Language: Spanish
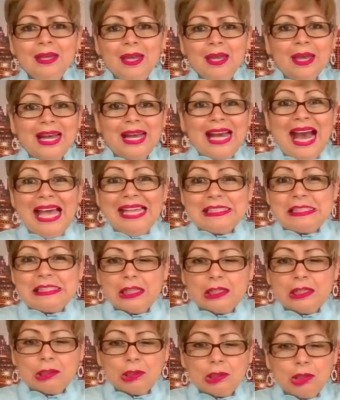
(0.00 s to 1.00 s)

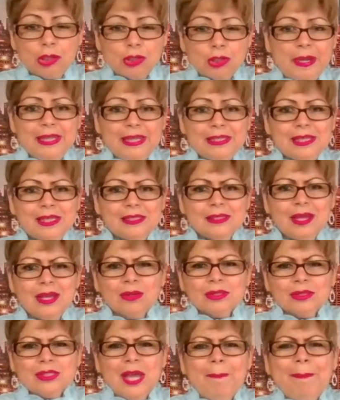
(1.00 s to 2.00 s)
cáncer dos veces.
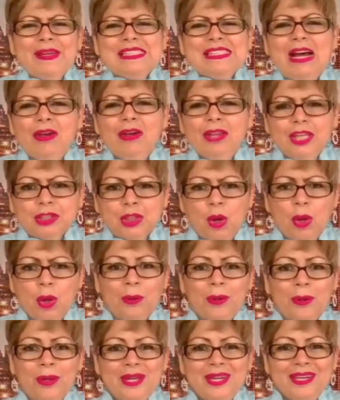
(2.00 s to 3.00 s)
O sea, he pasado de
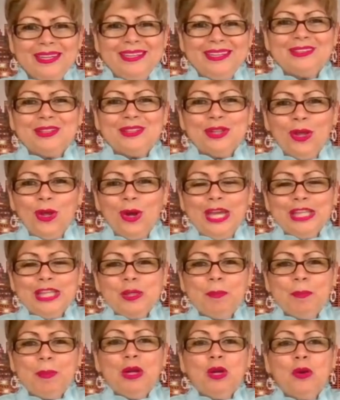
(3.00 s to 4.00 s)
todo. Y todo eso
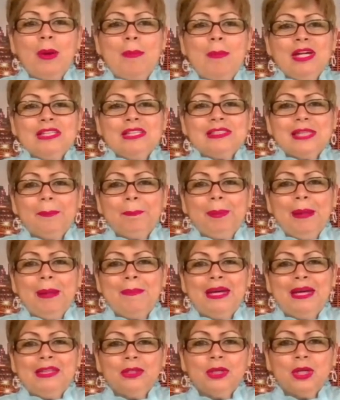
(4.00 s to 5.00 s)
pues lo vamos a estar
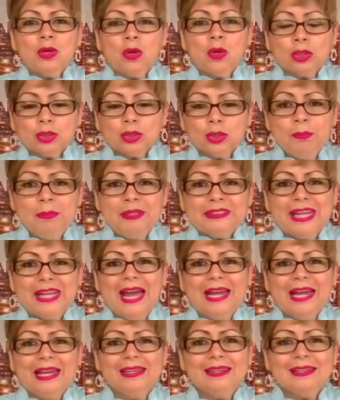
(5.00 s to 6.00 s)
plasmando en
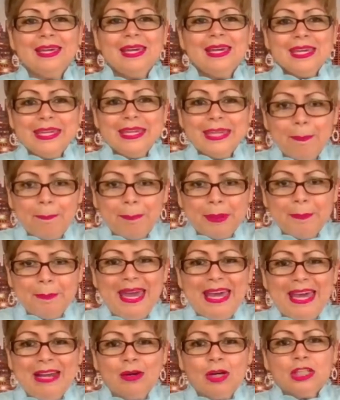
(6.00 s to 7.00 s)
cortometraje Y el
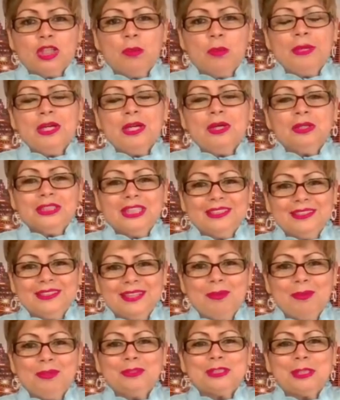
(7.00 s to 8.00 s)
primero, el domingo
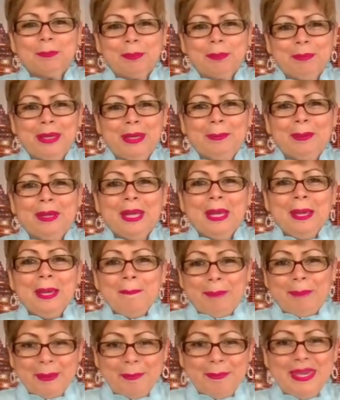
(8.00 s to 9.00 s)
tendremos nuestra primer
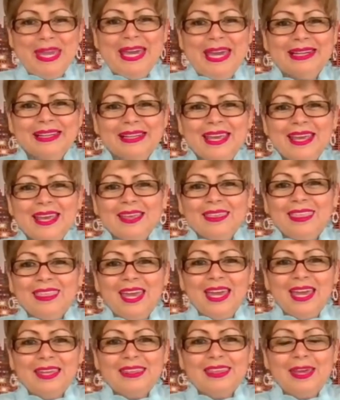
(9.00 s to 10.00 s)
premier
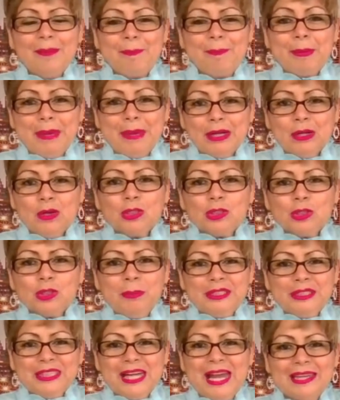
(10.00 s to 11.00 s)
de, de primer
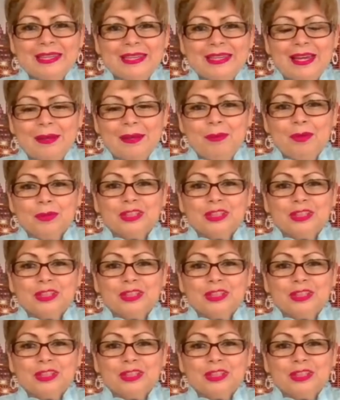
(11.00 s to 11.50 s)
cortometraje que haremos